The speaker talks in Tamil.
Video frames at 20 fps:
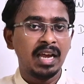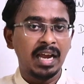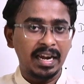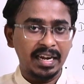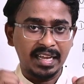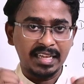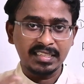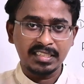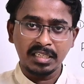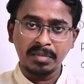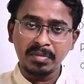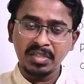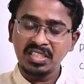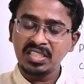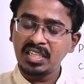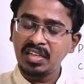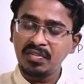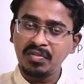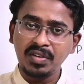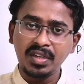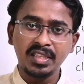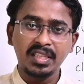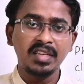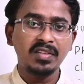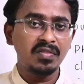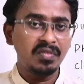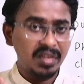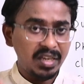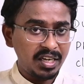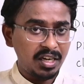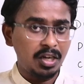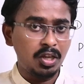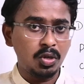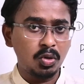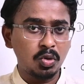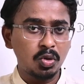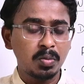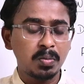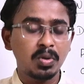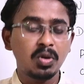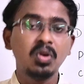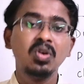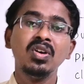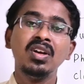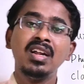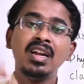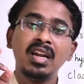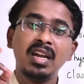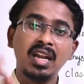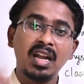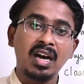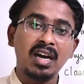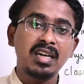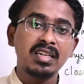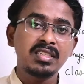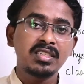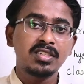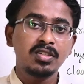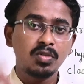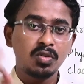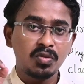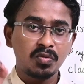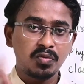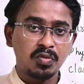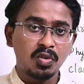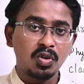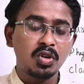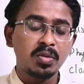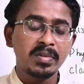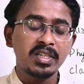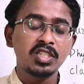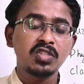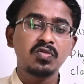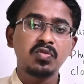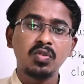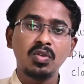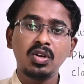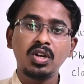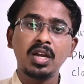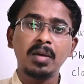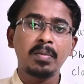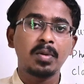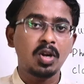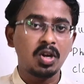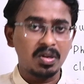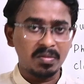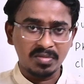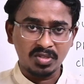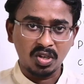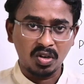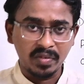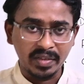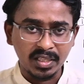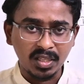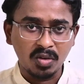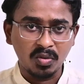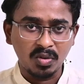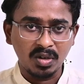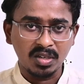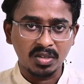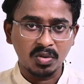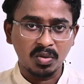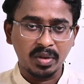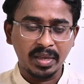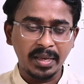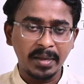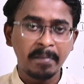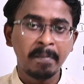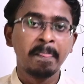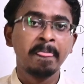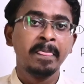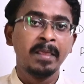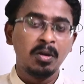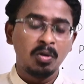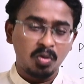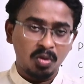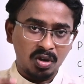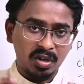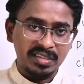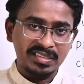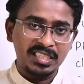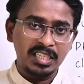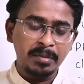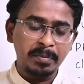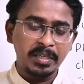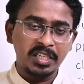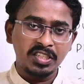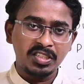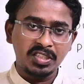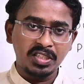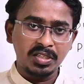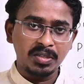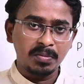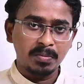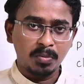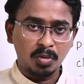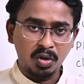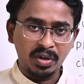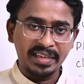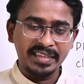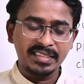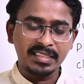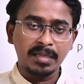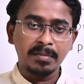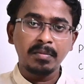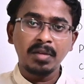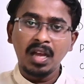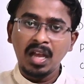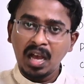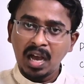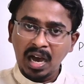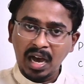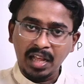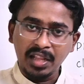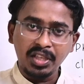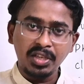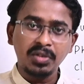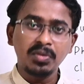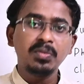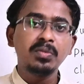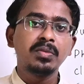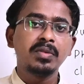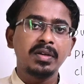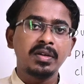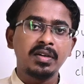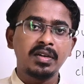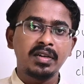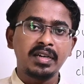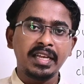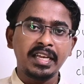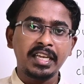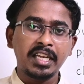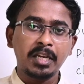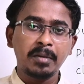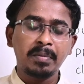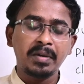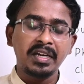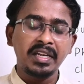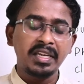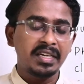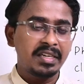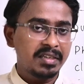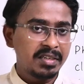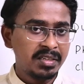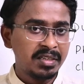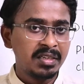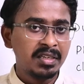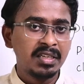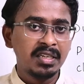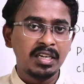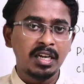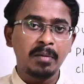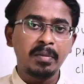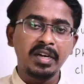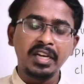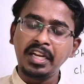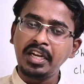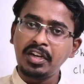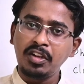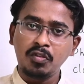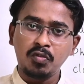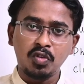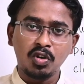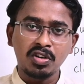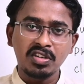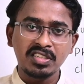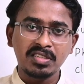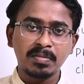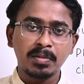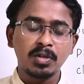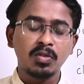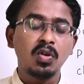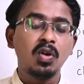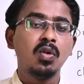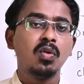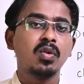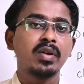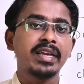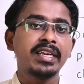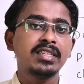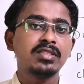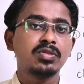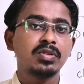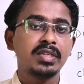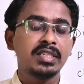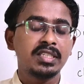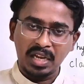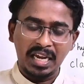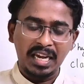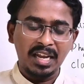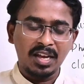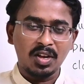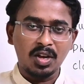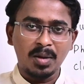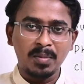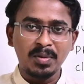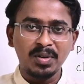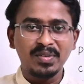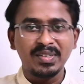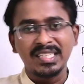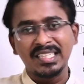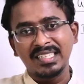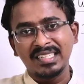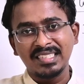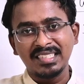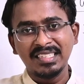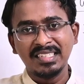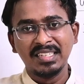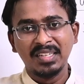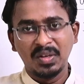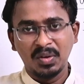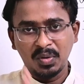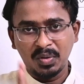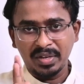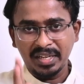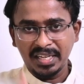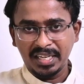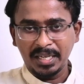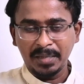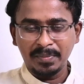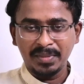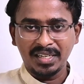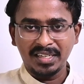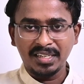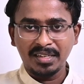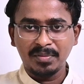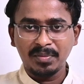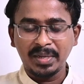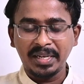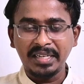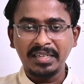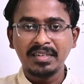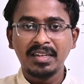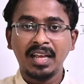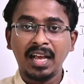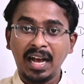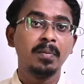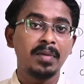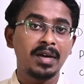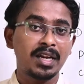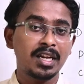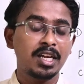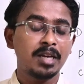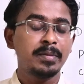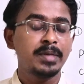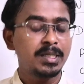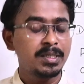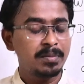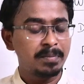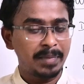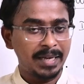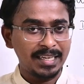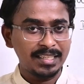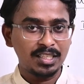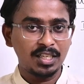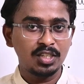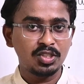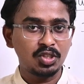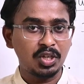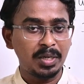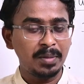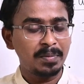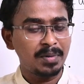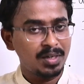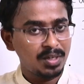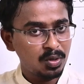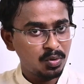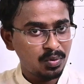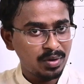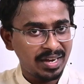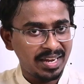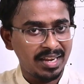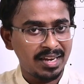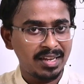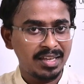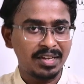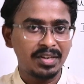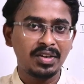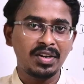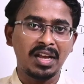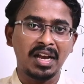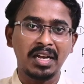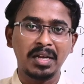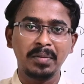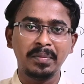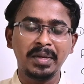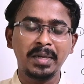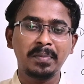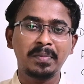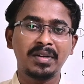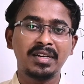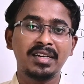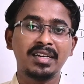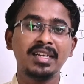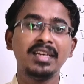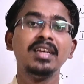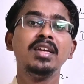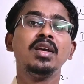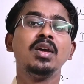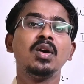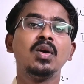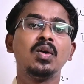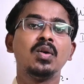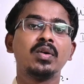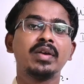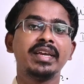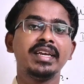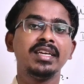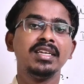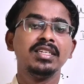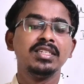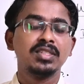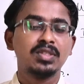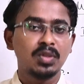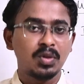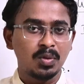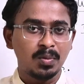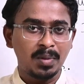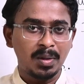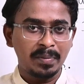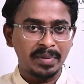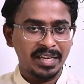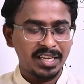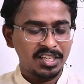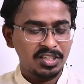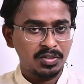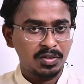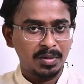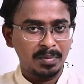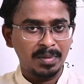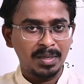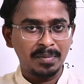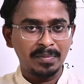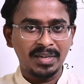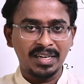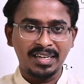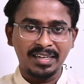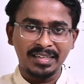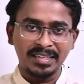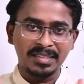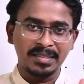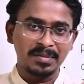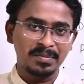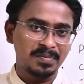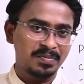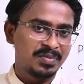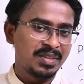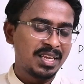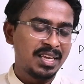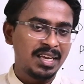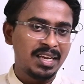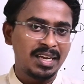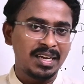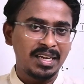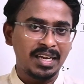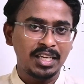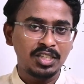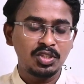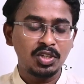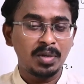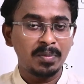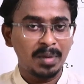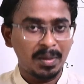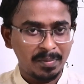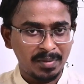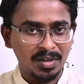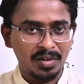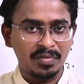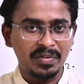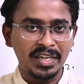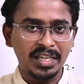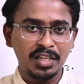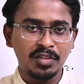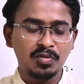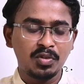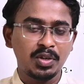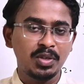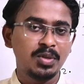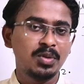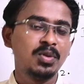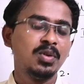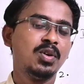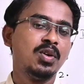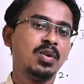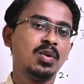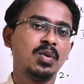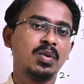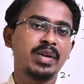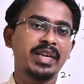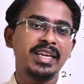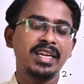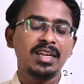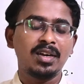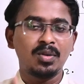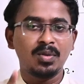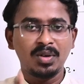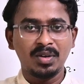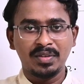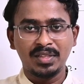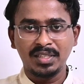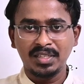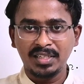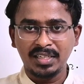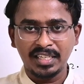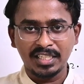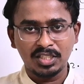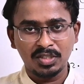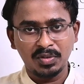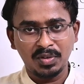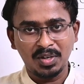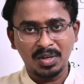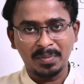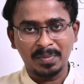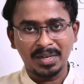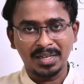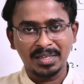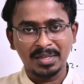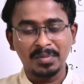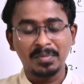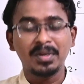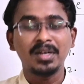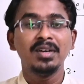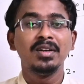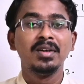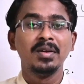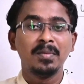அண்ட் அசைன்மெண்ட்ஸ் எவ்ரி திங் வீக்லியும் கொடுப்போம் லாஸ்ட்டு ஒரு ஃபோர் மந்த்ஸ் ஃபுல்லாக ப்ராப்ளம் சால்விங் தான் உங்களுக்கு ஓகே உங்களோட சிபிஎஸ்சி போர்டு எக்ஸாம் அதையும் டேக் கேர் பண்ணிக்கிட்டு நம்ம நீட்டையும் ஃபோக்கஸ் பண்ணுவோம் ஓகே ஸோ எல்லா காம்போ வந்துடுது ஓகே கீப் தட் இன் மைண்ட் மறக்காமல் பேட்சில் ஜாயின் பண்ணுங்கள் உங்களை எல்லாரையும் நான் அங்கே மீட் பண்ணுறேன் ஓகே ஸோ உமா மகேஸ்வரி மேம் அண்ட் uh, ஐஸ்வர்யா மேம் ஆர் வெயிட்டிங் ஃபார் யூ ஓகே நான் உங்களை வந்து நெக்ஸ்ட் வீடியோவில் பார்க்குறேன்ப்பா